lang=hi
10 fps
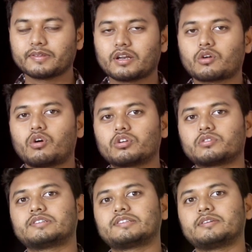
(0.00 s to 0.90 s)
सारा
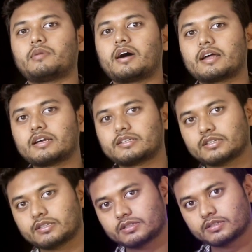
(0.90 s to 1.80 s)
कंट्रोवर्सी
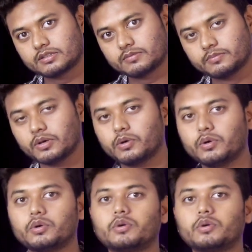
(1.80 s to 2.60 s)
महाराष्ट्र में हो